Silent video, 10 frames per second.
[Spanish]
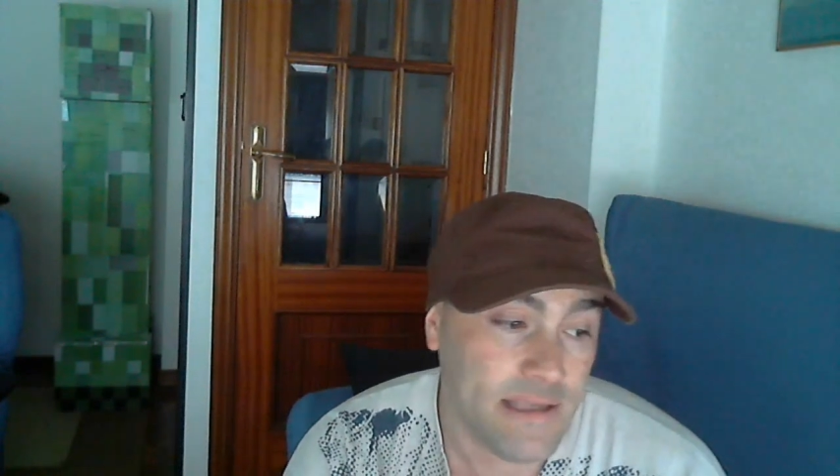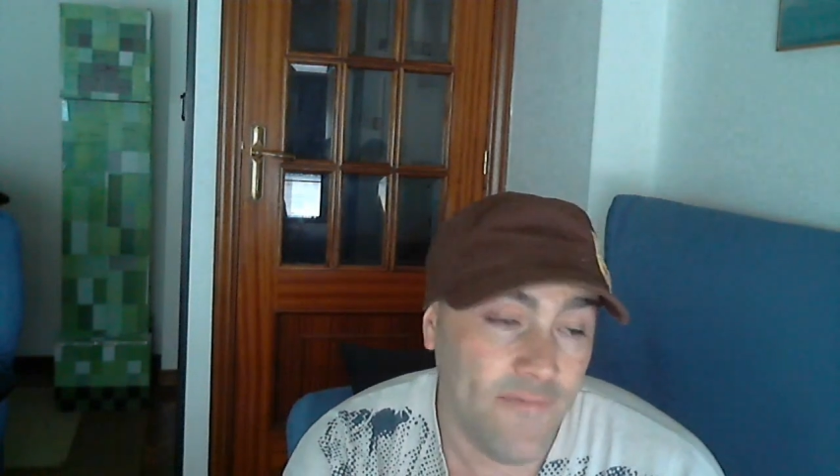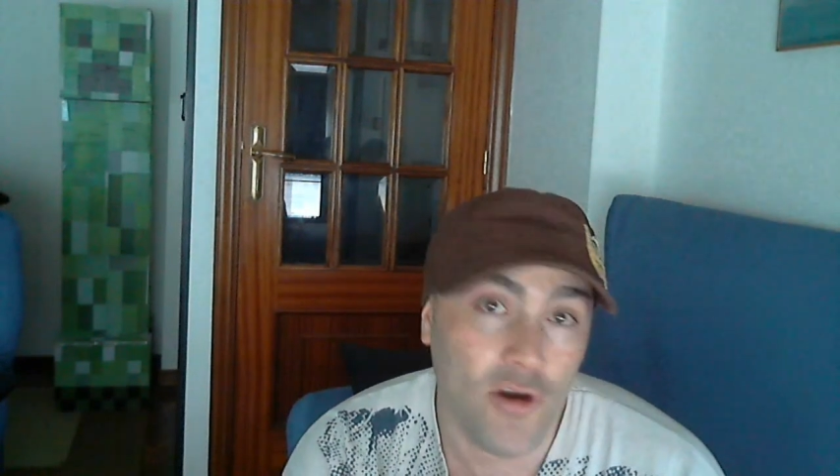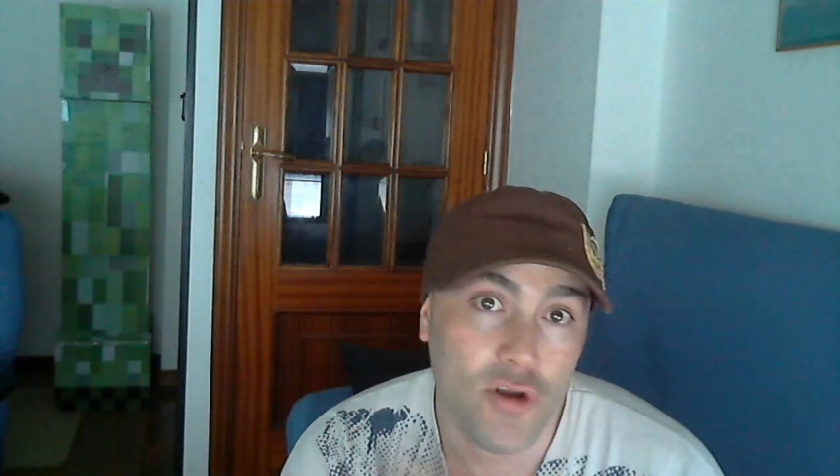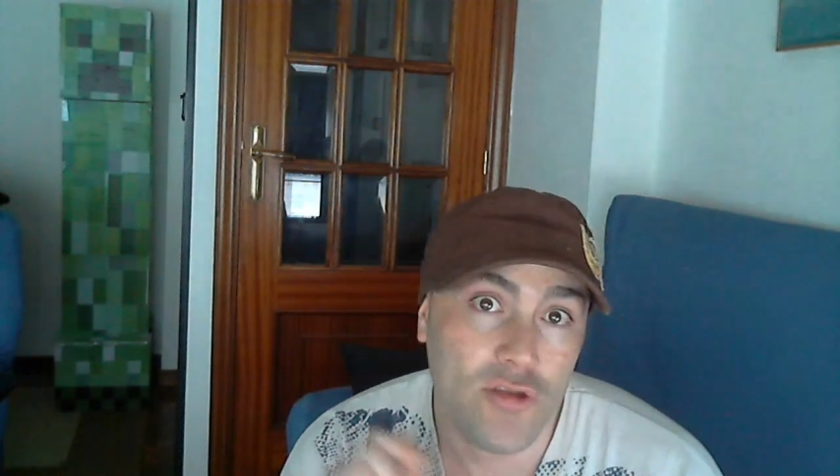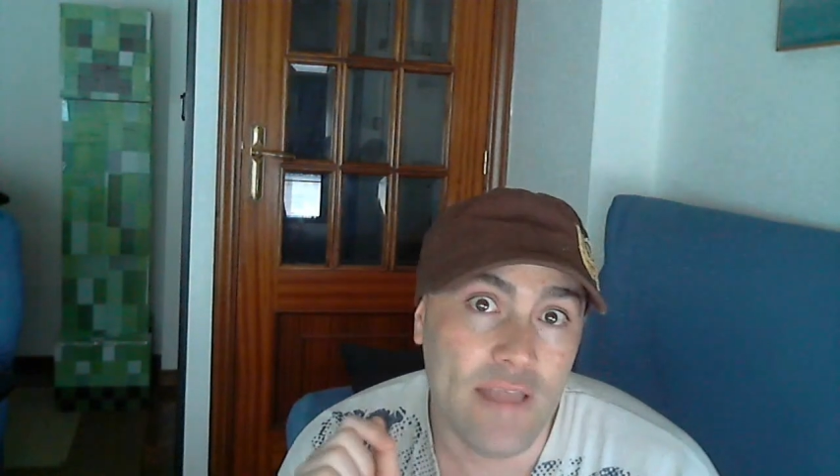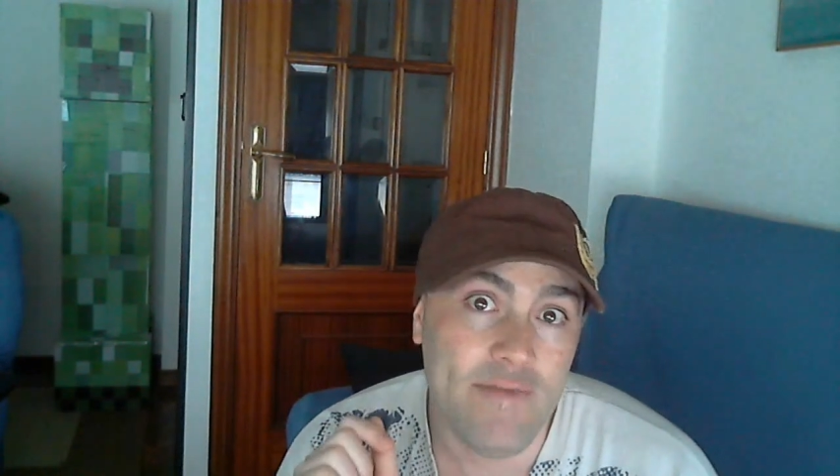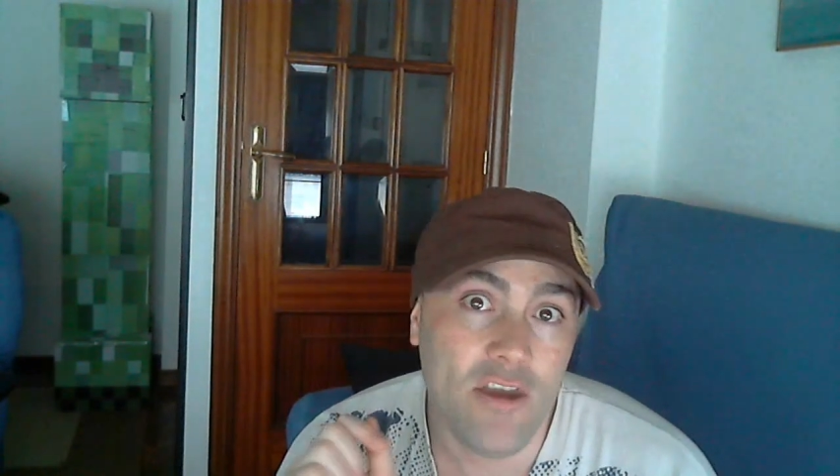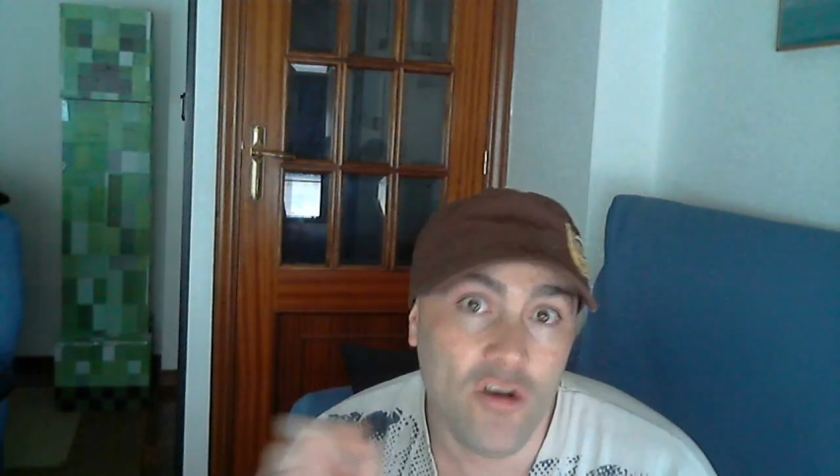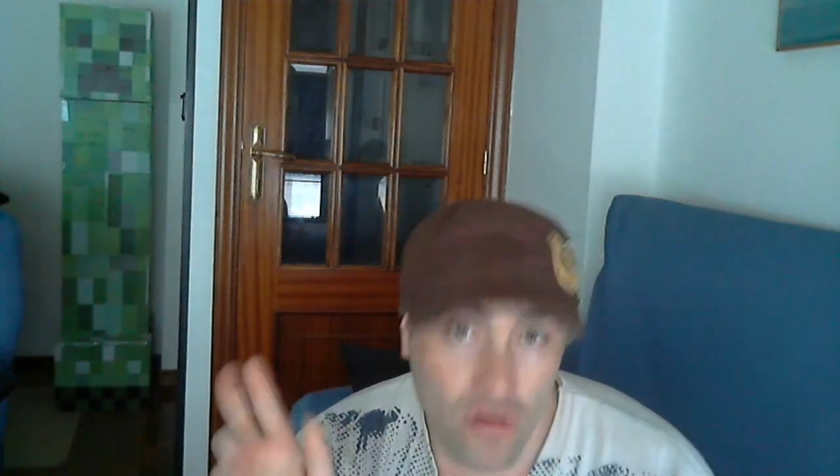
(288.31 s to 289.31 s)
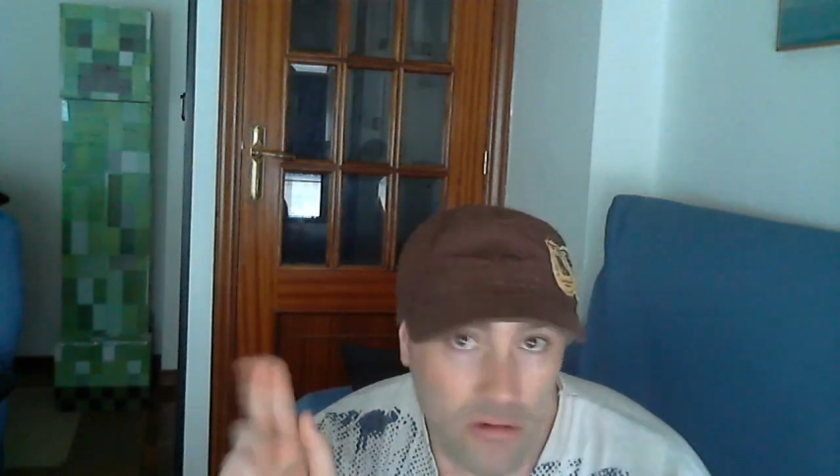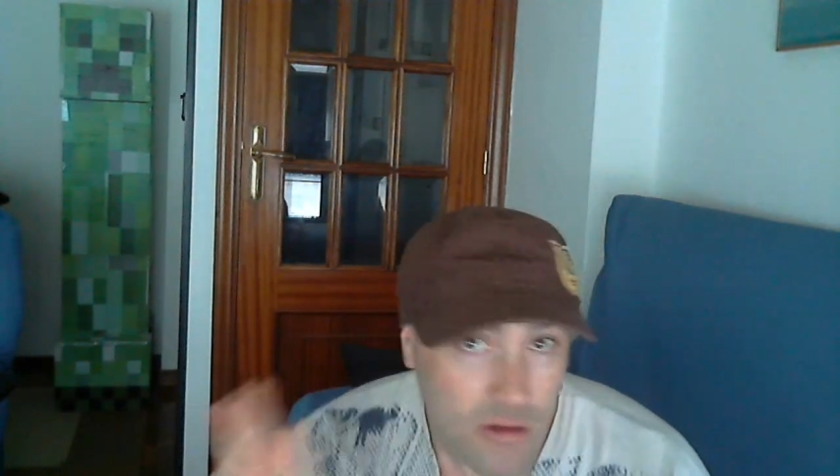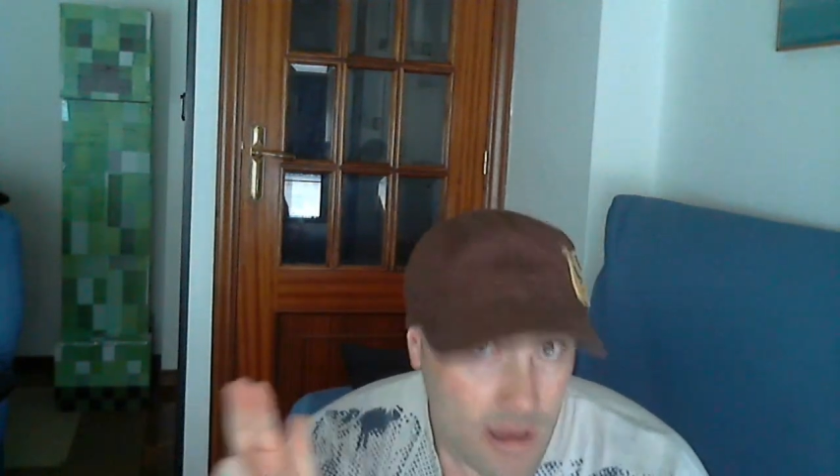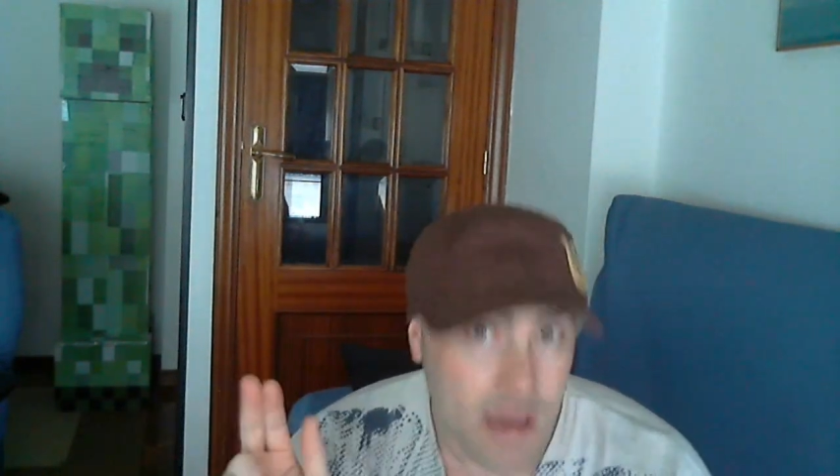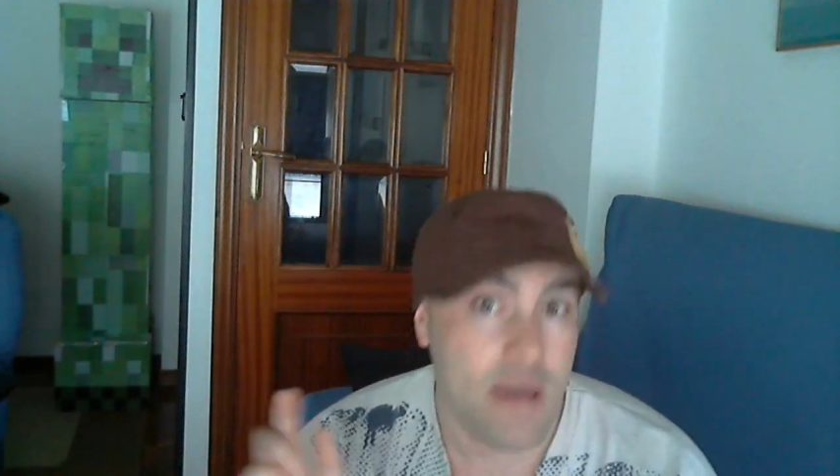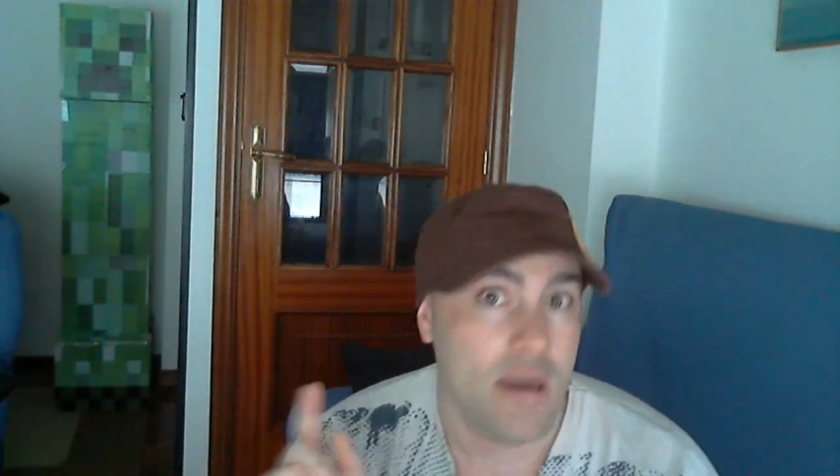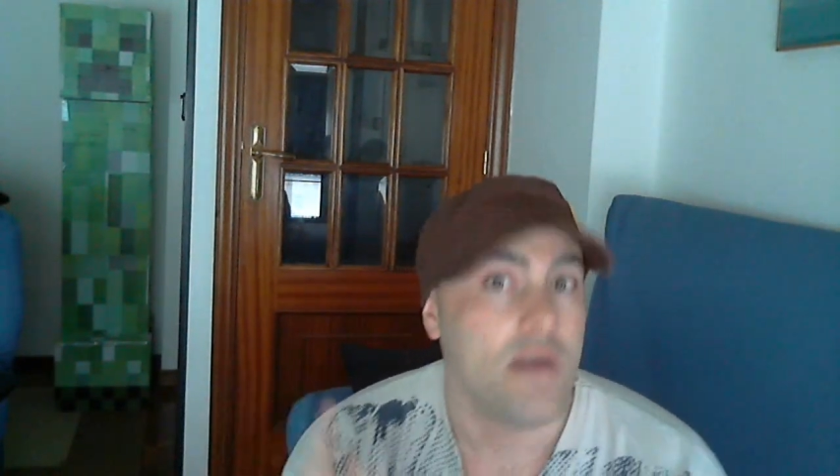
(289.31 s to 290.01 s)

foro técnico, ¿eh?